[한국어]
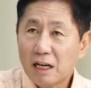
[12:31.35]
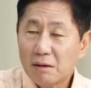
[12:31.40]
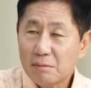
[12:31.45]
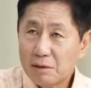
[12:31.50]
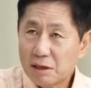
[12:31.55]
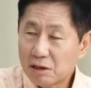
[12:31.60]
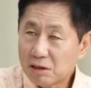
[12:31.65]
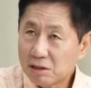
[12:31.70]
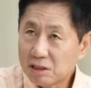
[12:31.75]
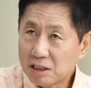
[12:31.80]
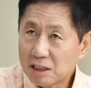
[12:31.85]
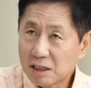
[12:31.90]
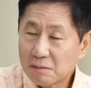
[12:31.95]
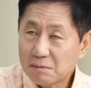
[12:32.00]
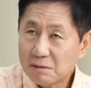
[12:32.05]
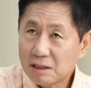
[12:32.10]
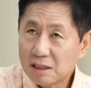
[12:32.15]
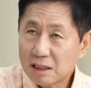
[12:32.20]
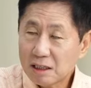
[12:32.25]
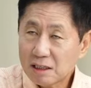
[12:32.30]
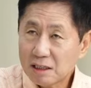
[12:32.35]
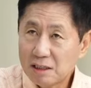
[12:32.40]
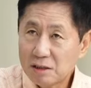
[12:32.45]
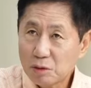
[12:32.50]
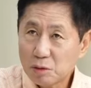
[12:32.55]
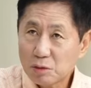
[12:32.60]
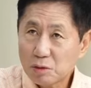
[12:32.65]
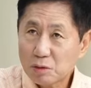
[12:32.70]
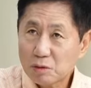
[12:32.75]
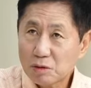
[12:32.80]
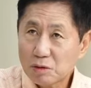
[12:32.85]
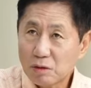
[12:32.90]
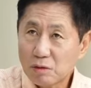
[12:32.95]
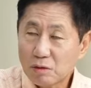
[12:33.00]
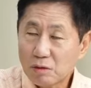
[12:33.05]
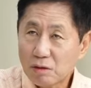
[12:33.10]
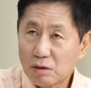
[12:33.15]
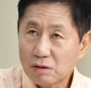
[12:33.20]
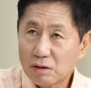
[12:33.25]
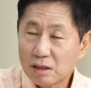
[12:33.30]
명시합니다.
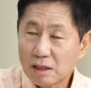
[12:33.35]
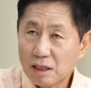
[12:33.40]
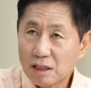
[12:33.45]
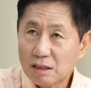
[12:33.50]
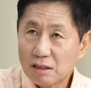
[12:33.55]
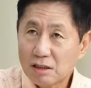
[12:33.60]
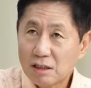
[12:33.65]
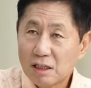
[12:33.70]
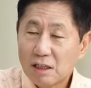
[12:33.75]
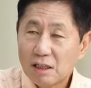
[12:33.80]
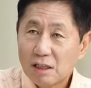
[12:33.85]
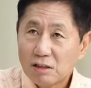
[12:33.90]
기소독점권. 네.